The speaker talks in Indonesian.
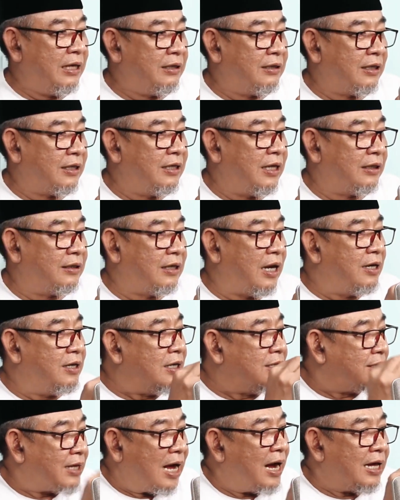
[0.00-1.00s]
ternyata
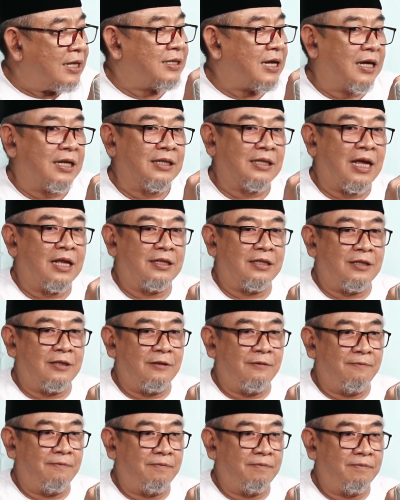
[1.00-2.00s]
dia sangat sakit hati
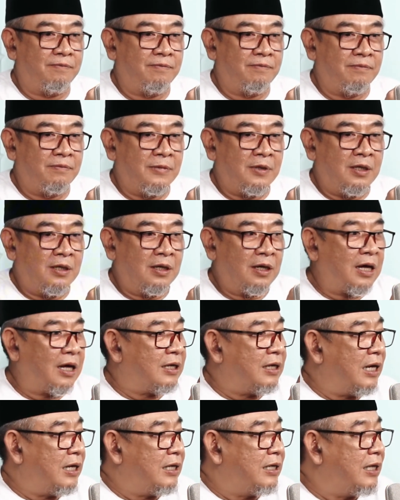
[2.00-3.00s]

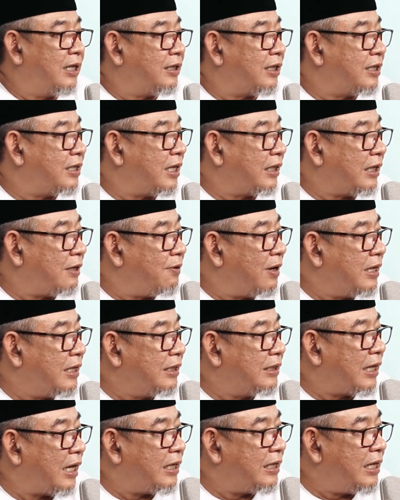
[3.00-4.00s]
karena dia ternyata
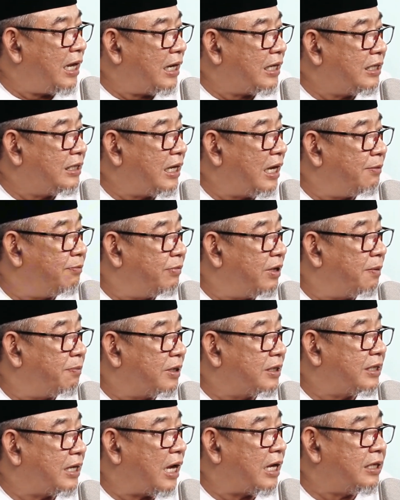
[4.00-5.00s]
wanita ini yang dija, yang
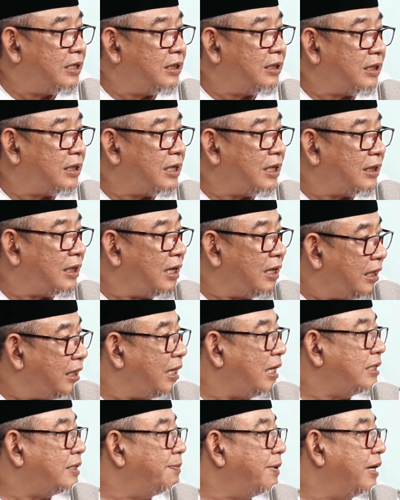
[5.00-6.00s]
berjanji ternyata
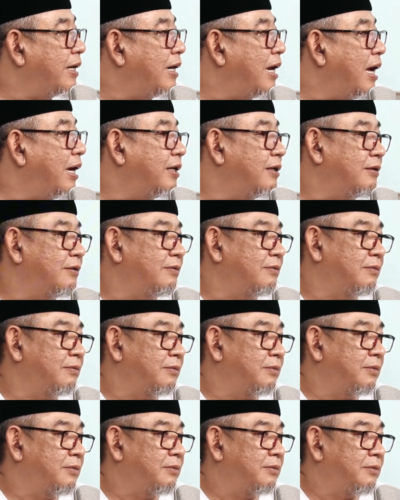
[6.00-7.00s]
nikah sama yang lain
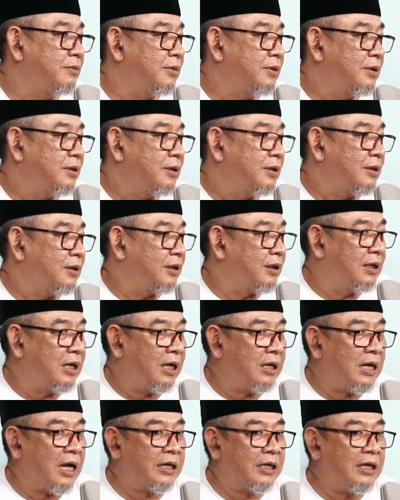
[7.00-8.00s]
hmm.
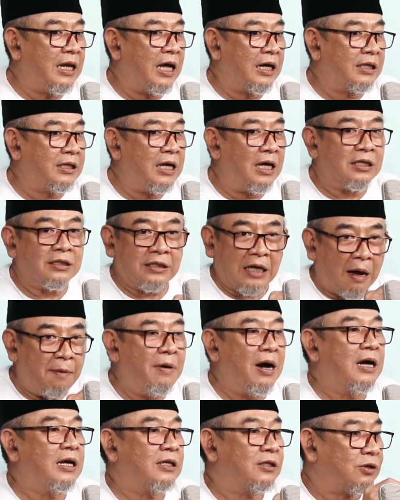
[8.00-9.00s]
dengan laki-laki yang
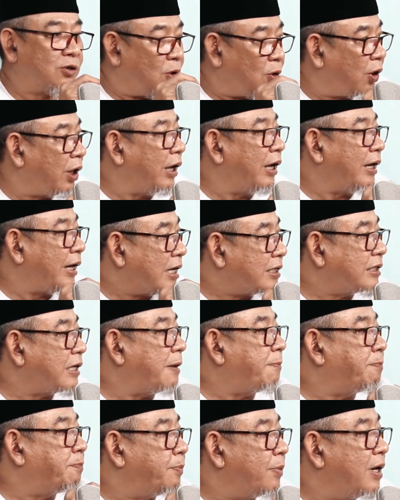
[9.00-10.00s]
sama soleh
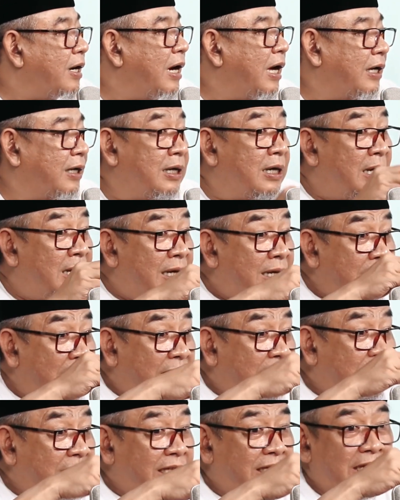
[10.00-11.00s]
kasep benghar
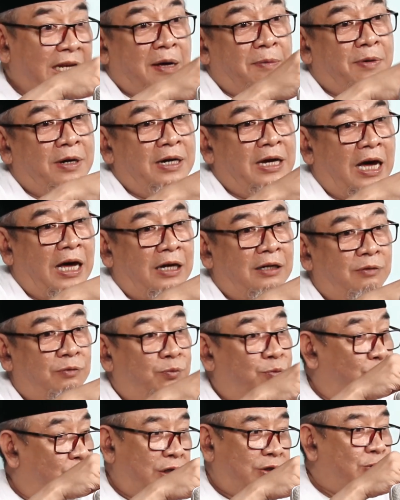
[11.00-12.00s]
yang ini tidak benghar
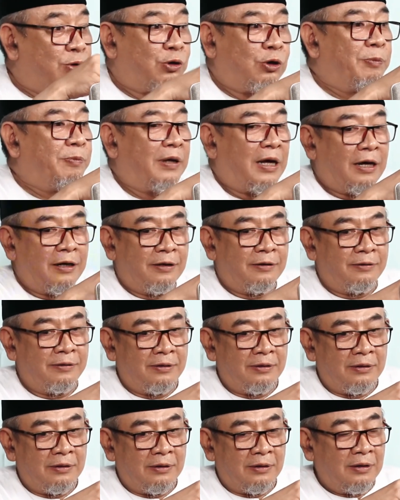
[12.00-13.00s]
ya cukup lah hmm,
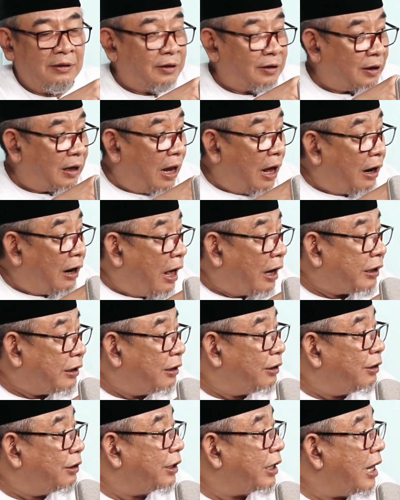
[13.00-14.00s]
hmm, hmm. nah laki
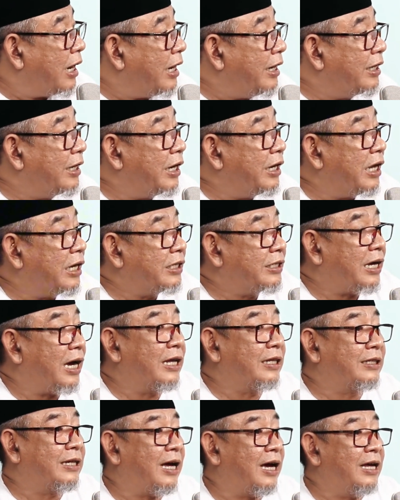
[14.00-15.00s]
nikahlah dengan yang
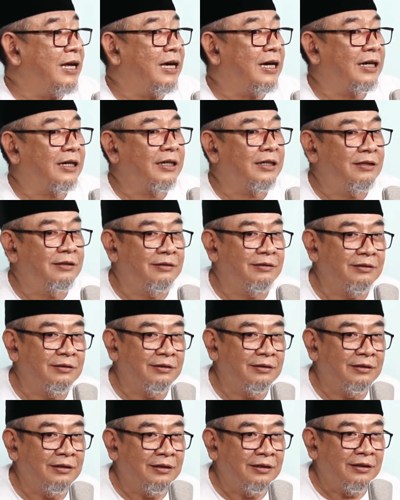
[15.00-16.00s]
sangat kaya kan
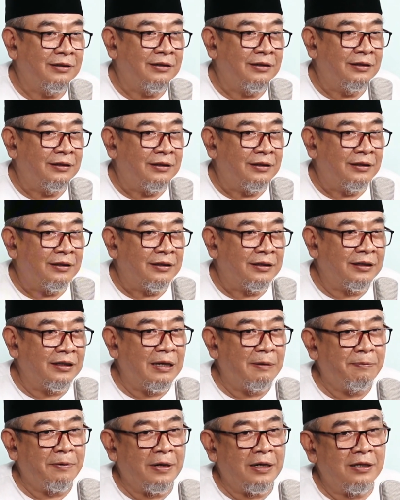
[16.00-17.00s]
hmm.
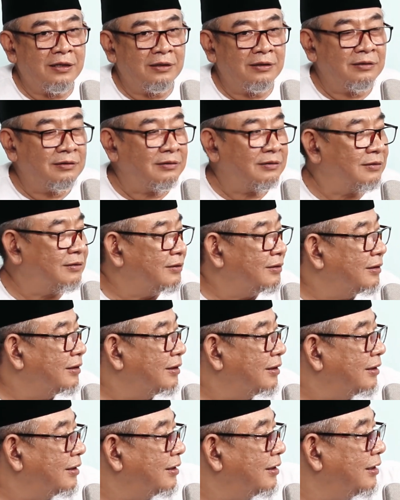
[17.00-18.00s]
kenapa
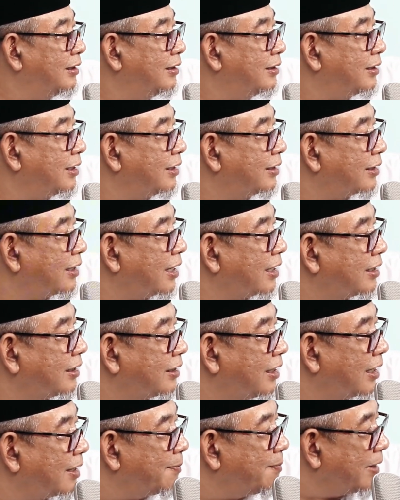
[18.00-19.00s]
ini cerita
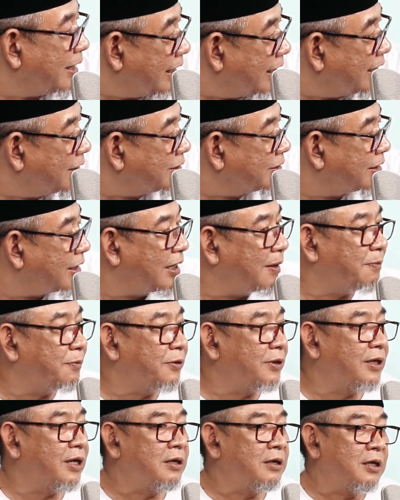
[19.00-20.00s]
kita kemarin ya Ustaz
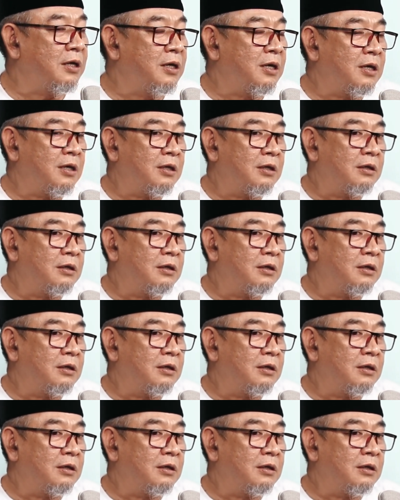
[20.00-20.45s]
Depul ya hmm